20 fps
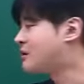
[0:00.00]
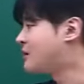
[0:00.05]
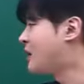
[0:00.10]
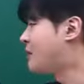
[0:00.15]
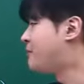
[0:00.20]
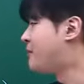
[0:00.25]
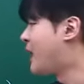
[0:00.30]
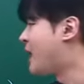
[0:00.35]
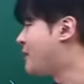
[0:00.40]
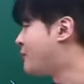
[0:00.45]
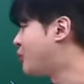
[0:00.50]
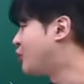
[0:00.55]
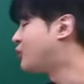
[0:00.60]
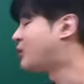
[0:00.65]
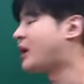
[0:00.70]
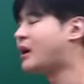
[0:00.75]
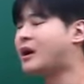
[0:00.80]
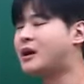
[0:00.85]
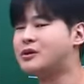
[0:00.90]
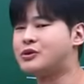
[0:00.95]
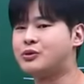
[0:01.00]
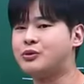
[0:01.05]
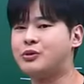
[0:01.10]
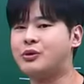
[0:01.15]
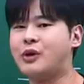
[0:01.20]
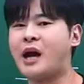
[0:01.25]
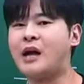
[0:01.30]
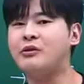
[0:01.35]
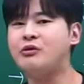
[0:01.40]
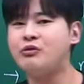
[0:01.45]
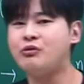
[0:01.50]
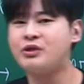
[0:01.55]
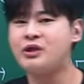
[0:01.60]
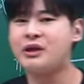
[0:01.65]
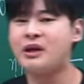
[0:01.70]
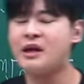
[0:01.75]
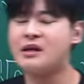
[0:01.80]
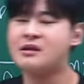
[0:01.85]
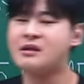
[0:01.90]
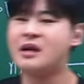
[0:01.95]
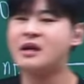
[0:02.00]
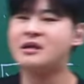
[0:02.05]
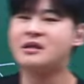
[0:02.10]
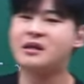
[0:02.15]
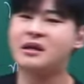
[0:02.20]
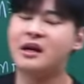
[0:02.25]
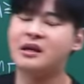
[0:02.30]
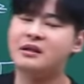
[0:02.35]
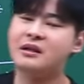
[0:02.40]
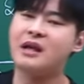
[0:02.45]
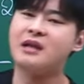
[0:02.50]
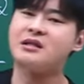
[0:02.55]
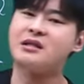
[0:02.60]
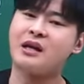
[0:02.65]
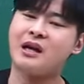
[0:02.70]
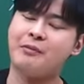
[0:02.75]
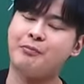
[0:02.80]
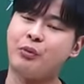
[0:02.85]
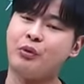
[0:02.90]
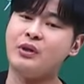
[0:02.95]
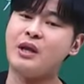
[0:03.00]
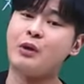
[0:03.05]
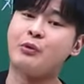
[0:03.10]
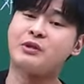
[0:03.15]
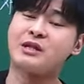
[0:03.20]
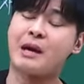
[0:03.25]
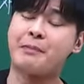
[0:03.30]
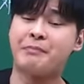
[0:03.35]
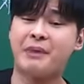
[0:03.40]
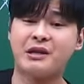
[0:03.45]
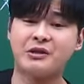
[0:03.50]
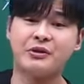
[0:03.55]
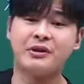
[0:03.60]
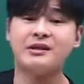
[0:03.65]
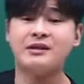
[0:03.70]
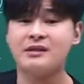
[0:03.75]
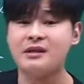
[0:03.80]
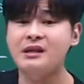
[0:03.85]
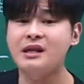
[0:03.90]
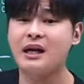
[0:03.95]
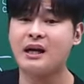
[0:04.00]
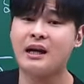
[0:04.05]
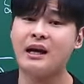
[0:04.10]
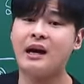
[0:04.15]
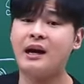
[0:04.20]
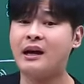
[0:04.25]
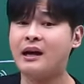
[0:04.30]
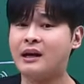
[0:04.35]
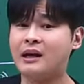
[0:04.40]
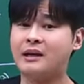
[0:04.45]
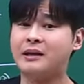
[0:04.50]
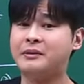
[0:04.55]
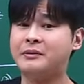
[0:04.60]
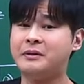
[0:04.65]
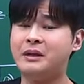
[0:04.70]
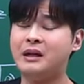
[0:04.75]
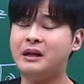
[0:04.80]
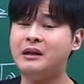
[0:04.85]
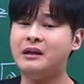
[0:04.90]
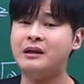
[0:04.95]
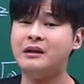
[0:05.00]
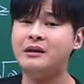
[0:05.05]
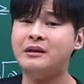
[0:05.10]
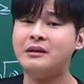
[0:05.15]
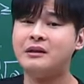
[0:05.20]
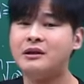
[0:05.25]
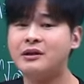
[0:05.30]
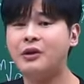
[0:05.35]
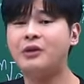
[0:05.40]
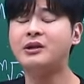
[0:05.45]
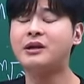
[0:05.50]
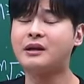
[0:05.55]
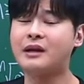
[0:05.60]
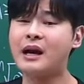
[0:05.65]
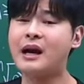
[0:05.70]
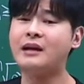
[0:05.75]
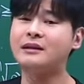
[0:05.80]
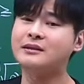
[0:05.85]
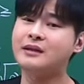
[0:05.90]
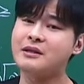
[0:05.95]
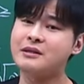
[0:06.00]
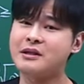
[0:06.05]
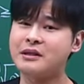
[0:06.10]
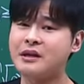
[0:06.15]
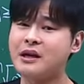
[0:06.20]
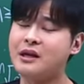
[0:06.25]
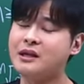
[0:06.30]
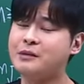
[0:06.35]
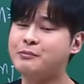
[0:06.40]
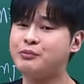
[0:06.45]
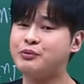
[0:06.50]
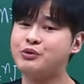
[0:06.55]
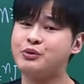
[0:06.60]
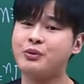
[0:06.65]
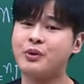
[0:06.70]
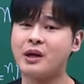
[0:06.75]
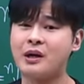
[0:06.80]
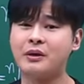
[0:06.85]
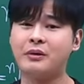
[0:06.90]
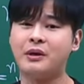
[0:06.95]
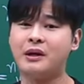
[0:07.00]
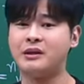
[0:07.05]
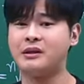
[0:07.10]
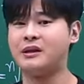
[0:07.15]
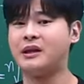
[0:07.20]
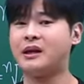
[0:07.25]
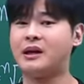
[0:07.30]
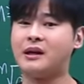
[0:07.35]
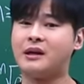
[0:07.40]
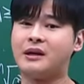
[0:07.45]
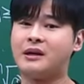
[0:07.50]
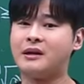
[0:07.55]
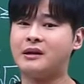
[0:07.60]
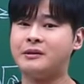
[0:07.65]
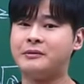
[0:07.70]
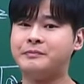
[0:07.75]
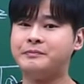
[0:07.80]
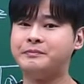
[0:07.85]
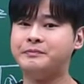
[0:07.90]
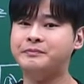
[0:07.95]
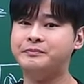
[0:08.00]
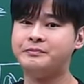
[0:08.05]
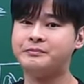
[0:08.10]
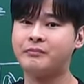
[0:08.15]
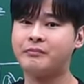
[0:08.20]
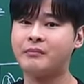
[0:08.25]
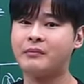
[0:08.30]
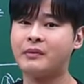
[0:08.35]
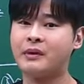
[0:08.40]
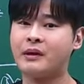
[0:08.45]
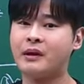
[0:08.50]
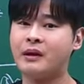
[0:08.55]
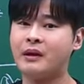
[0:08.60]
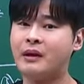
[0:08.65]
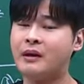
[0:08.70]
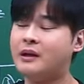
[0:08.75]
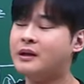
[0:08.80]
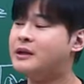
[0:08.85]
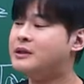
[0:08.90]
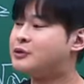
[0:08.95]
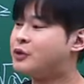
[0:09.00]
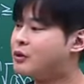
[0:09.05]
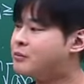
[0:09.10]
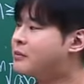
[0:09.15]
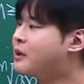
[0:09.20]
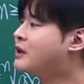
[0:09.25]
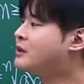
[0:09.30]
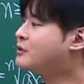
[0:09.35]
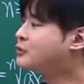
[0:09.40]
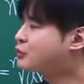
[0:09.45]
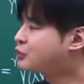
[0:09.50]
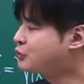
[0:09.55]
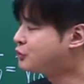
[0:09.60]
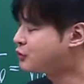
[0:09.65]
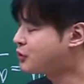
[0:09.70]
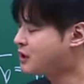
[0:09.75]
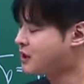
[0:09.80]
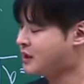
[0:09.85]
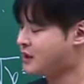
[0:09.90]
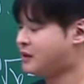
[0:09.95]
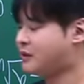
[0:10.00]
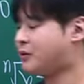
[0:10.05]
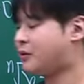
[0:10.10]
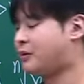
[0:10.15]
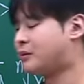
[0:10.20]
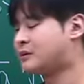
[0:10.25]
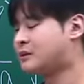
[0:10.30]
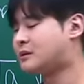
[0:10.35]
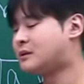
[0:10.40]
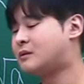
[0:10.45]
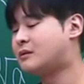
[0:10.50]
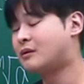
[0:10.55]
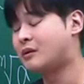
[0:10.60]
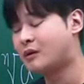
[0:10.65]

그냥 매몰돼가지고 한두 시간, 세 시간, 네 시간 보내고 자빠져 있으니까. 그러니까 항상 시간이 부족한 거야, 니네가. 응? 정말 수능이라는 거,